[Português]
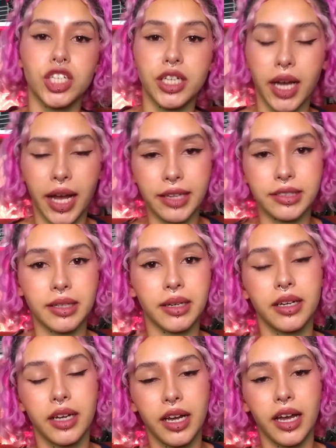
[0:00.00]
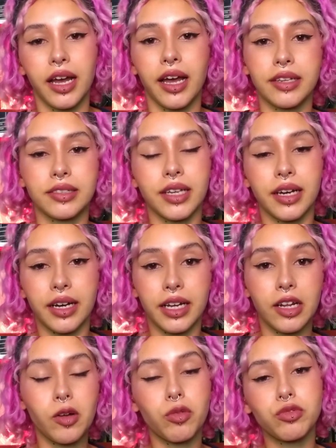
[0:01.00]
tinha essa essa.
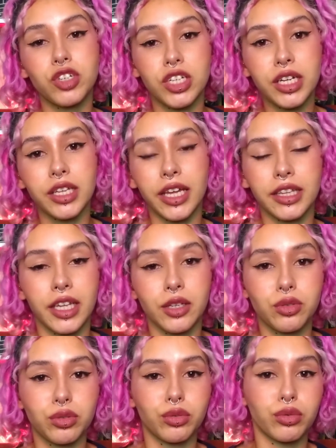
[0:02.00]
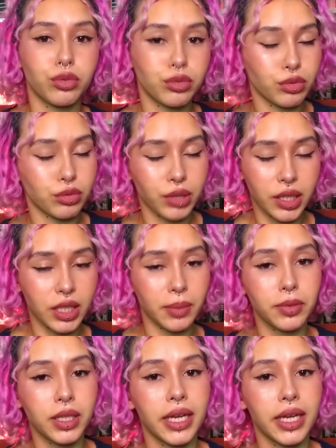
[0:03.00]
Ele continha, né, dentro do, do, da tribo